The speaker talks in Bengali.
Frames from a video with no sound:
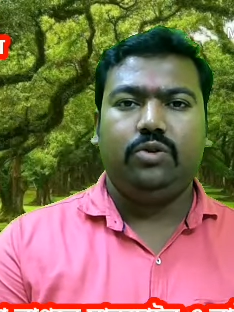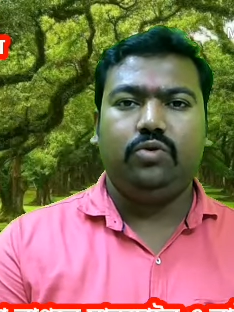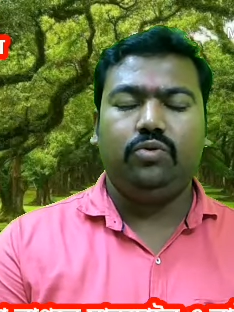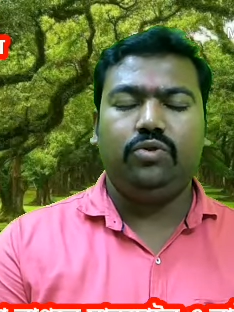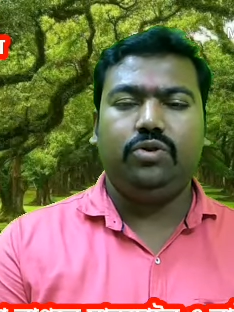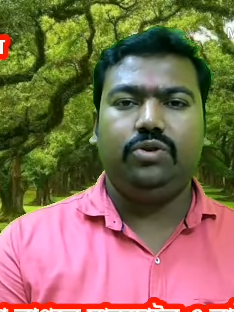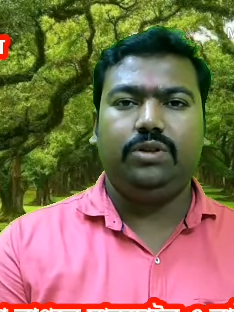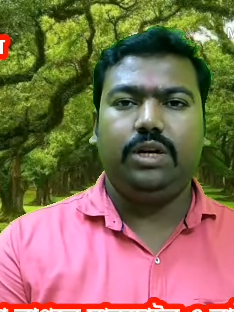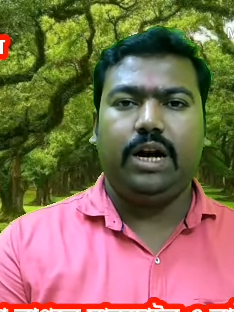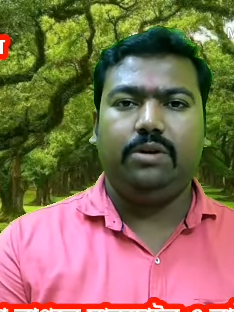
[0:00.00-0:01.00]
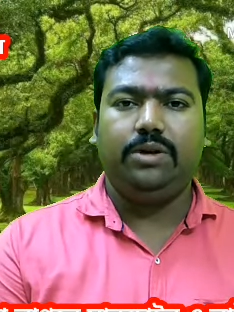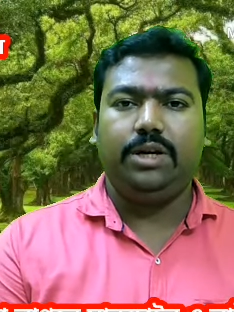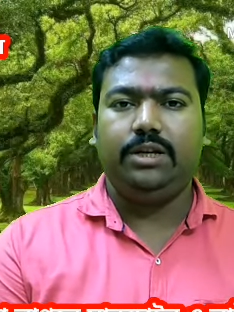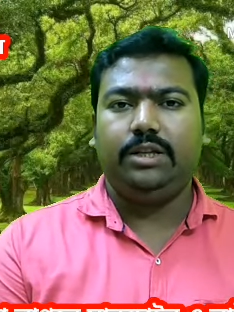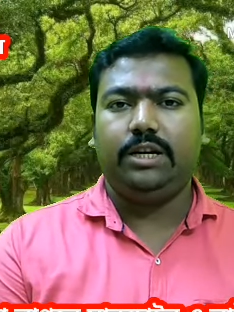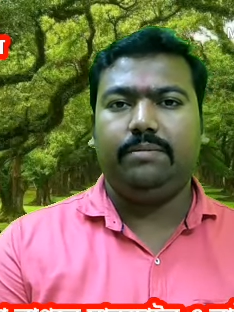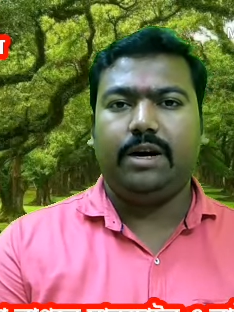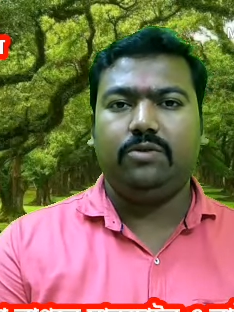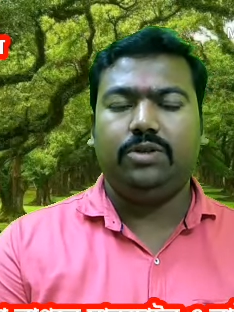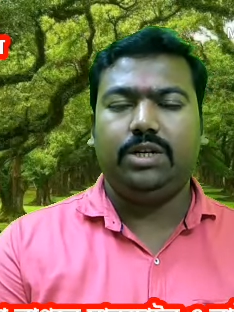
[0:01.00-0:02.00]
সূর্য যদি না ওঠে তাহলে
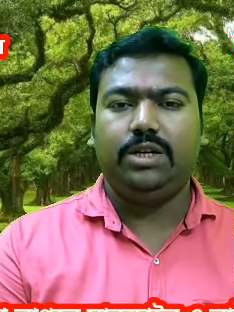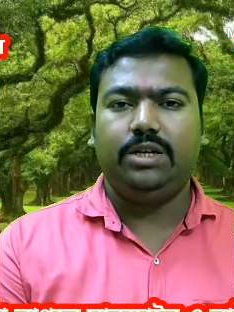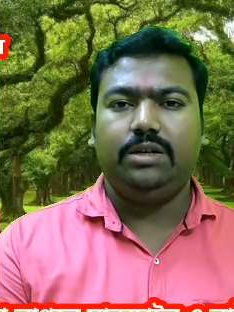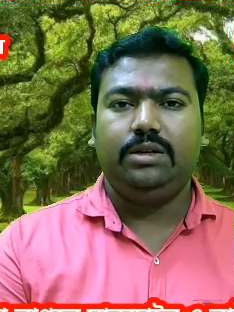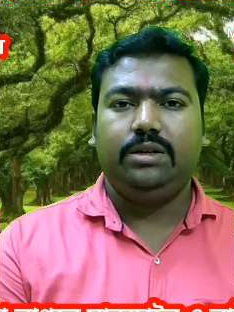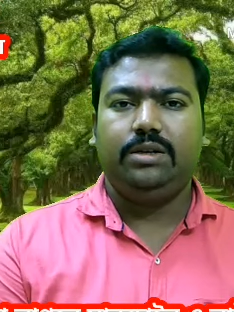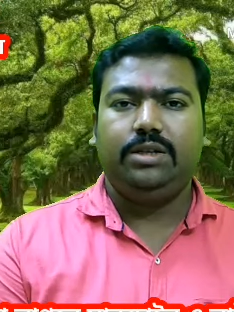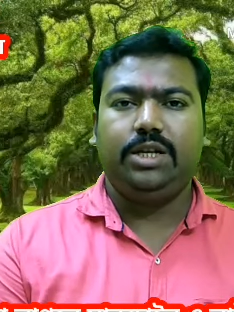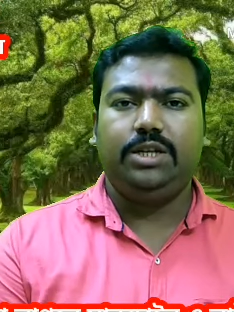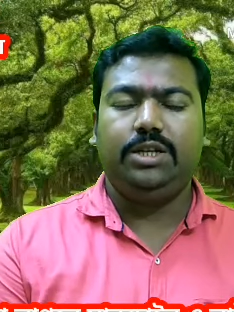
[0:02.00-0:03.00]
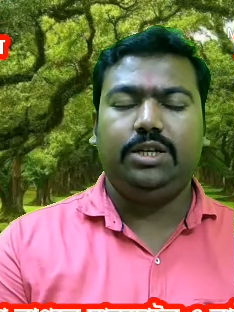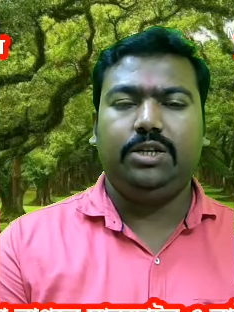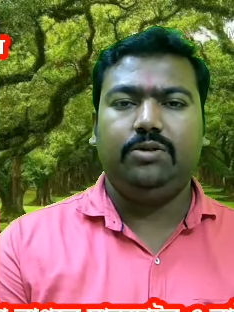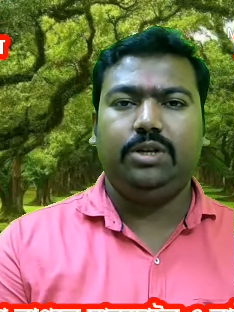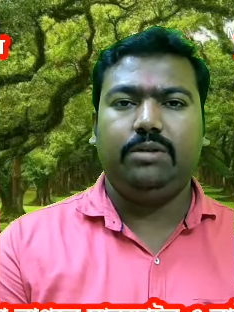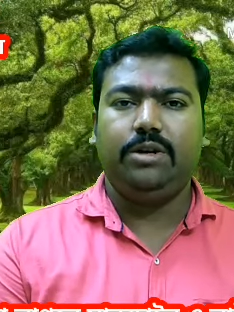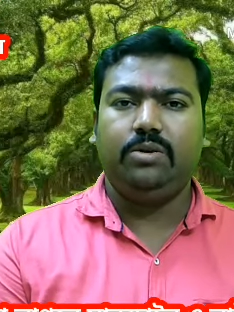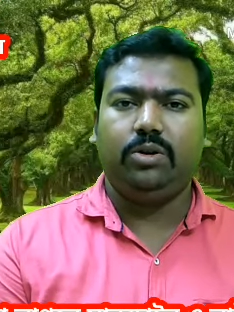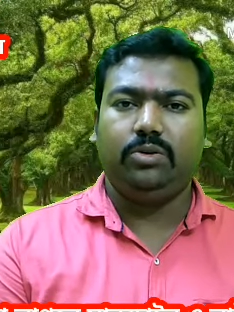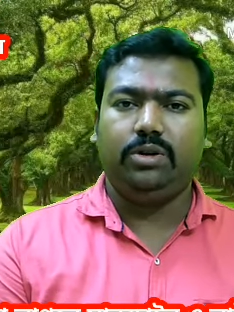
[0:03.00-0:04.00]
মানুষের সেই দিনটিও দেখবেন
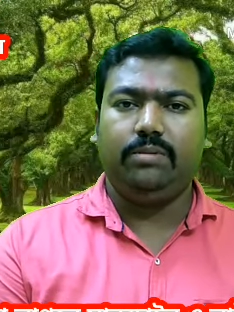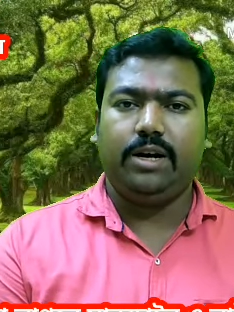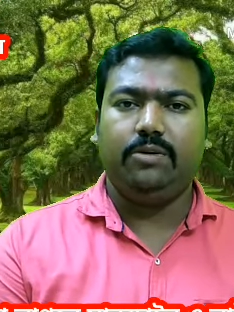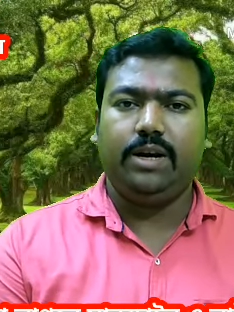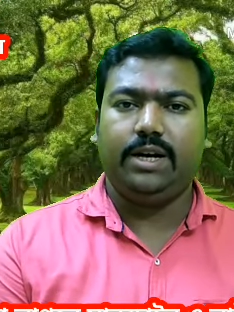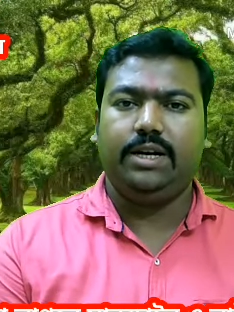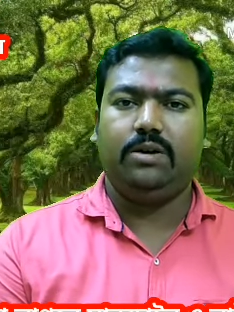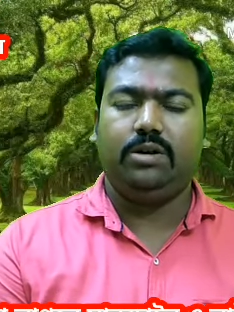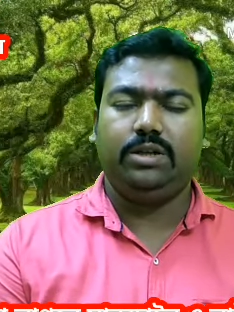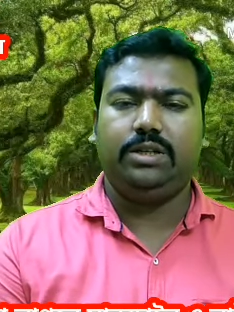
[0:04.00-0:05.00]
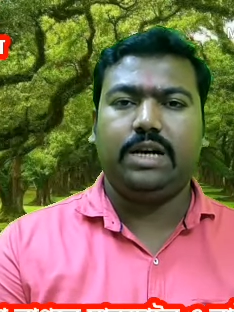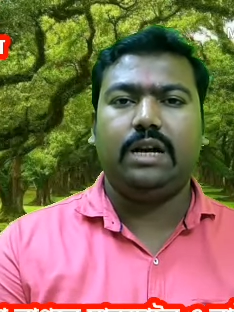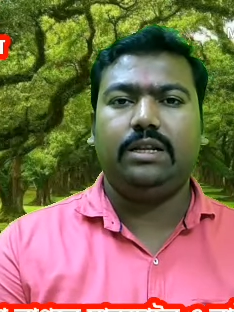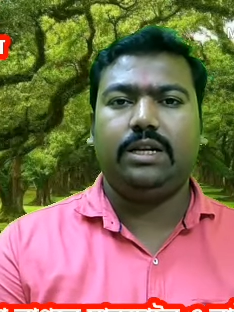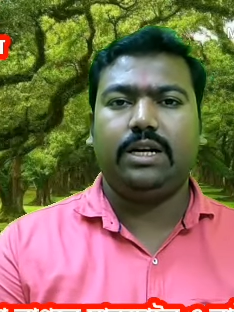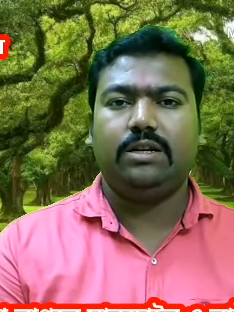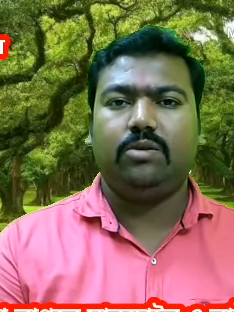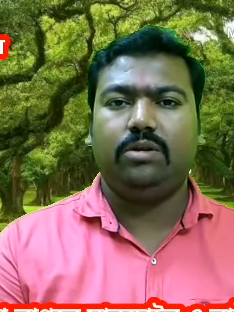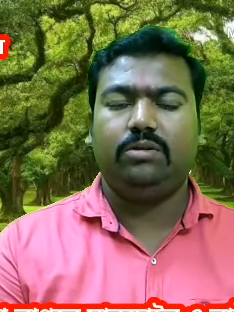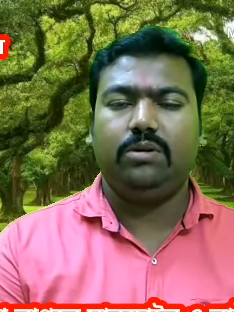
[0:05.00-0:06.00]
অতটা ভালো লাগে না অর্থাৎ চারিদিকে একটা
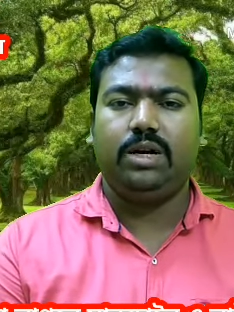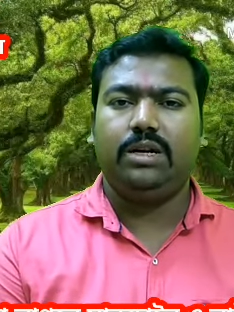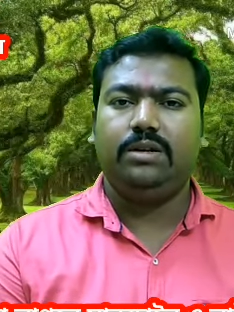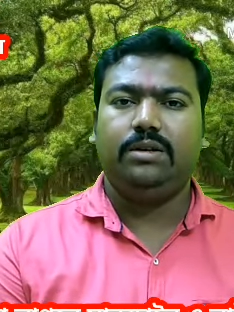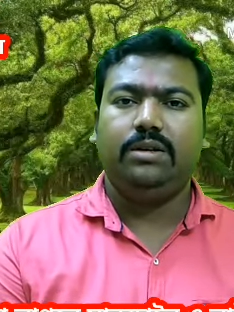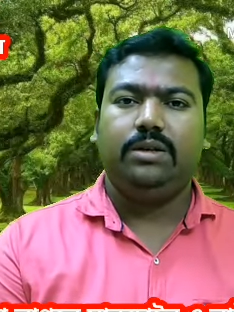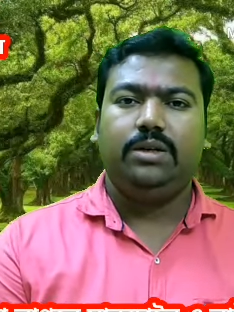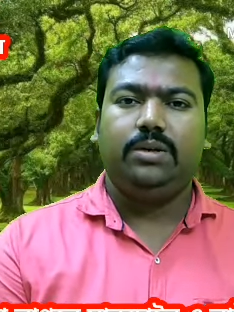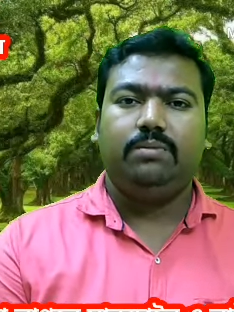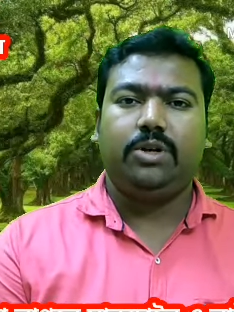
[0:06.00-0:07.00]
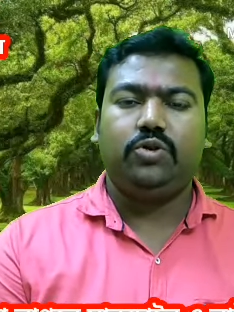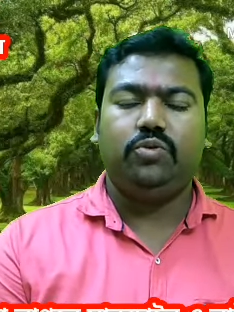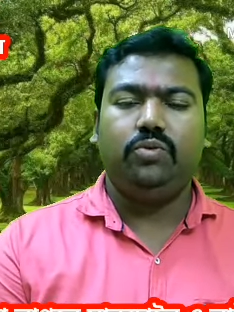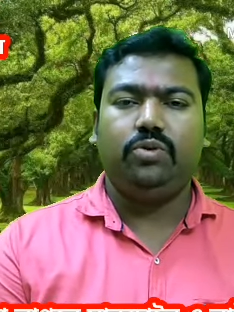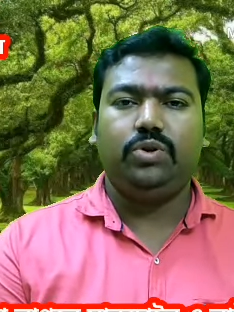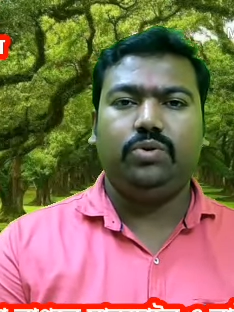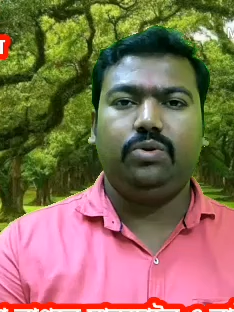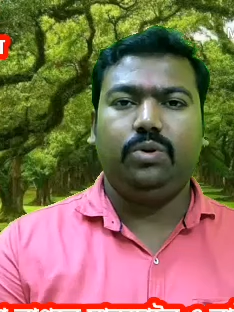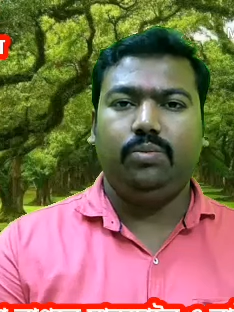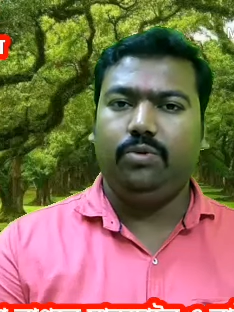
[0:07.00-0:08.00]
অন্ধকার বা শূন্য
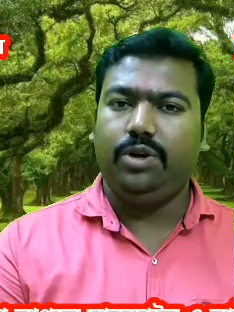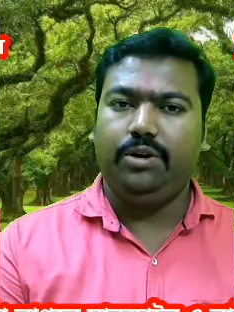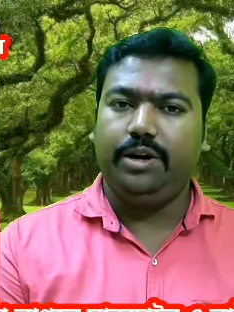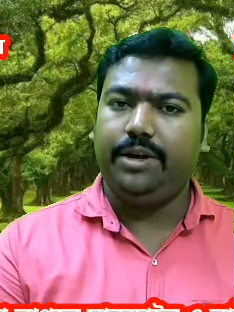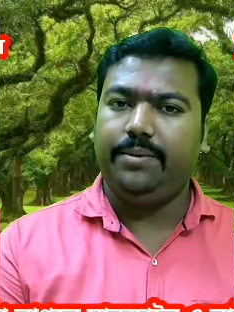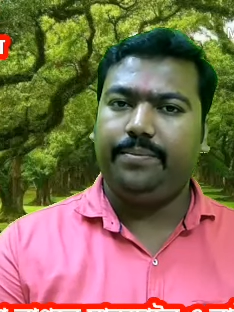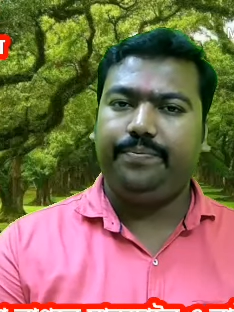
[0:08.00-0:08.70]
শূন্য মনে হয়